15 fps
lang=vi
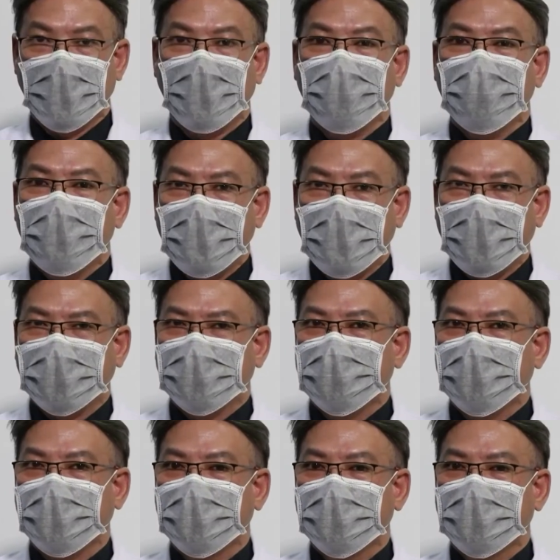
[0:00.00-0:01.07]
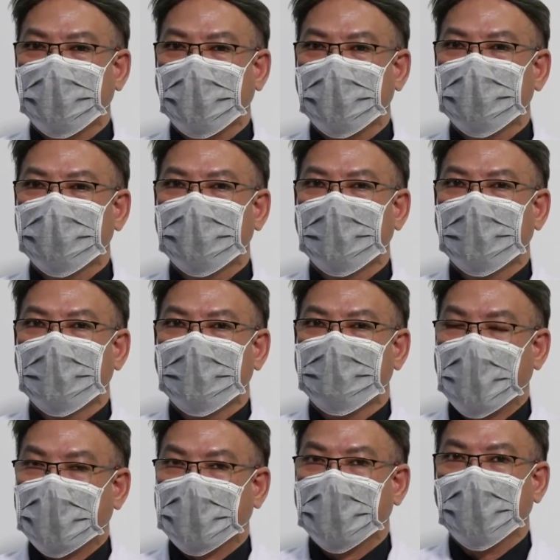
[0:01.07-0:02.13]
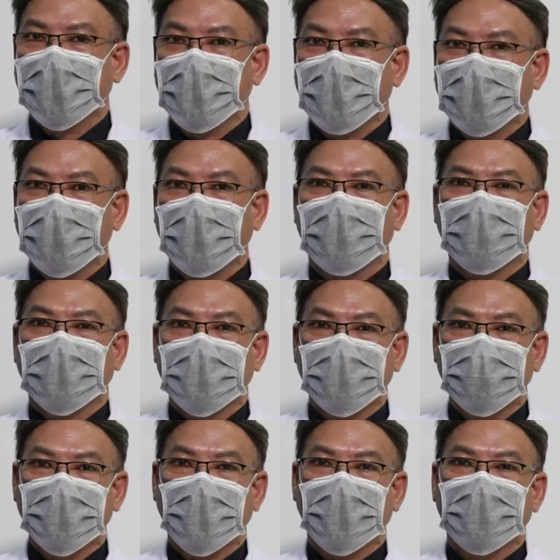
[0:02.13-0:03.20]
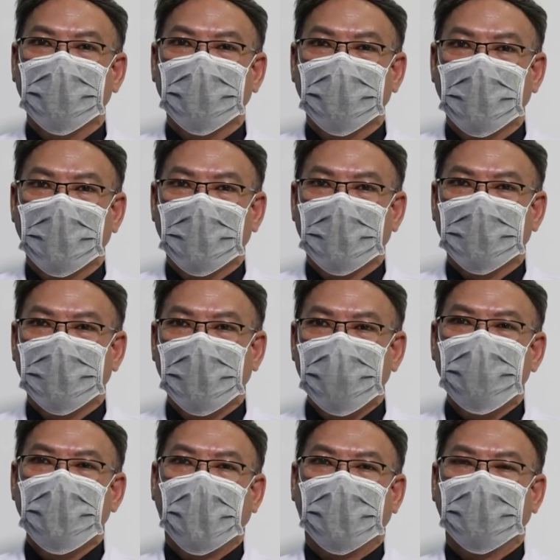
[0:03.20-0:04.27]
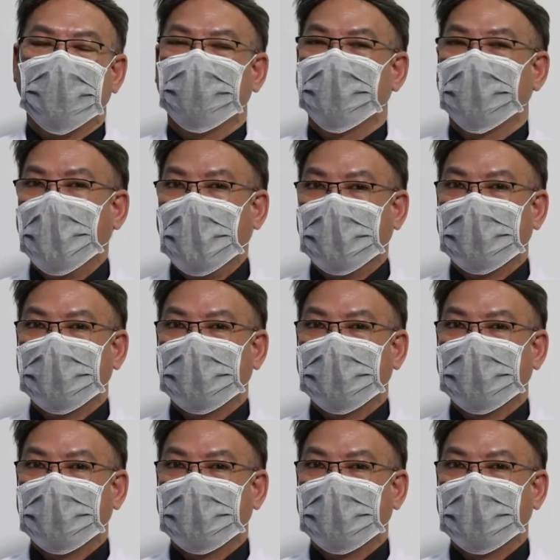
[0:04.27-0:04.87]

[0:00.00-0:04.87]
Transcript: đó là những cái bằng chứng có thật mà chúng tôi tiếp nhận trong những ngày